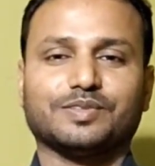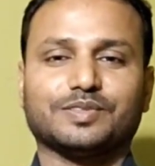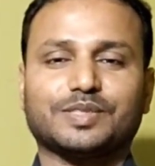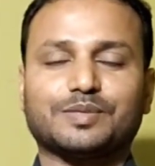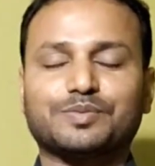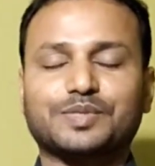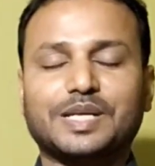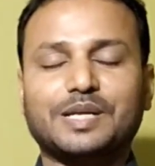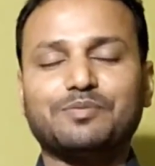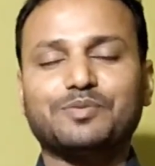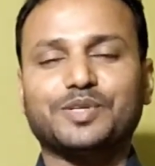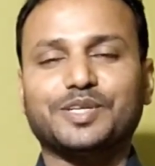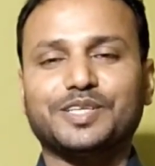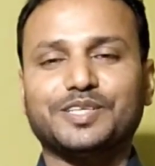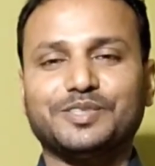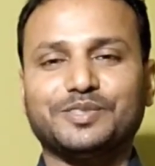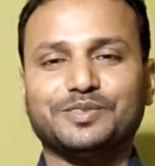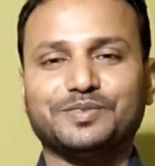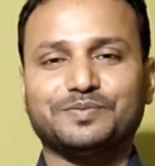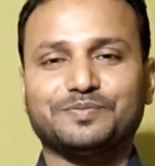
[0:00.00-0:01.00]
সাবস্ক্রাইব করে
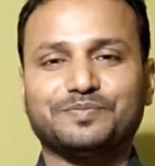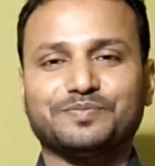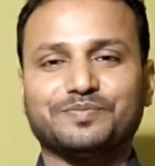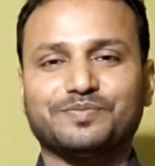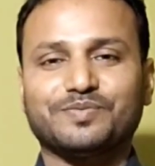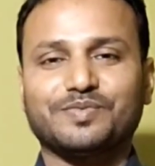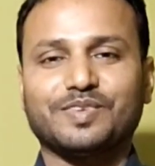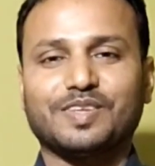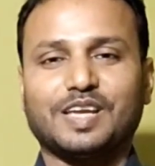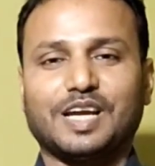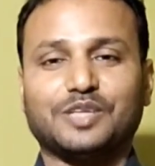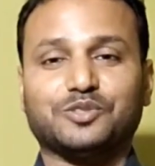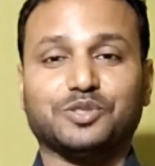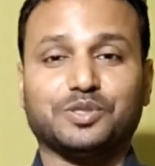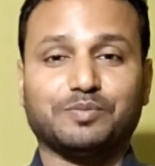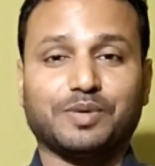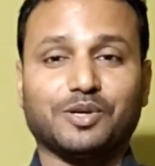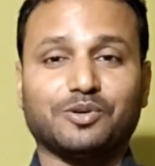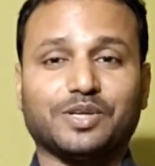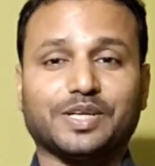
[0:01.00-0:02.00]
নিও আর
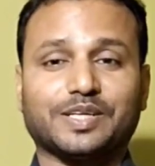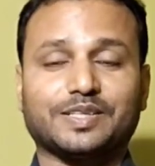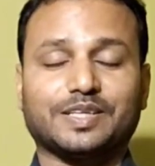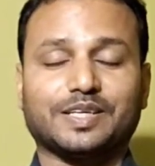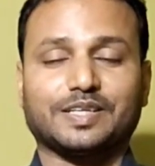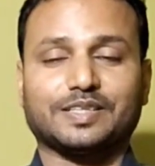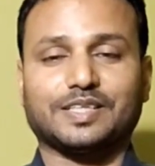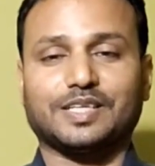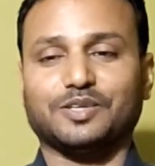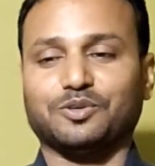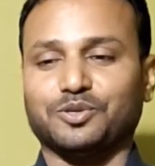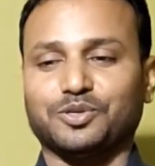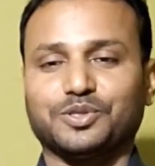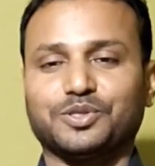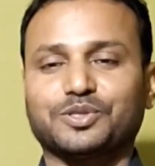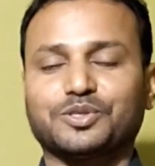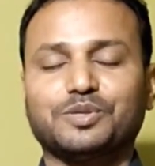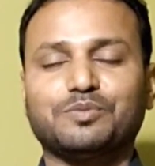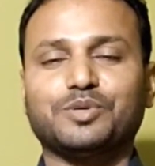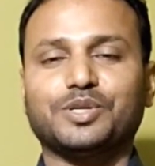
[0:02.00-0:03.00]
যদি ভালো লেগে থাকে তাহলে
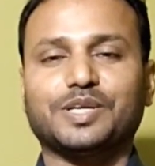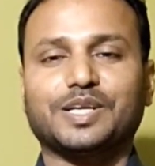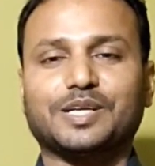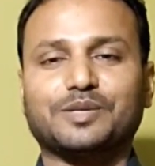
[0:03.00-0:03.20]
অন্যদেরকেও বলে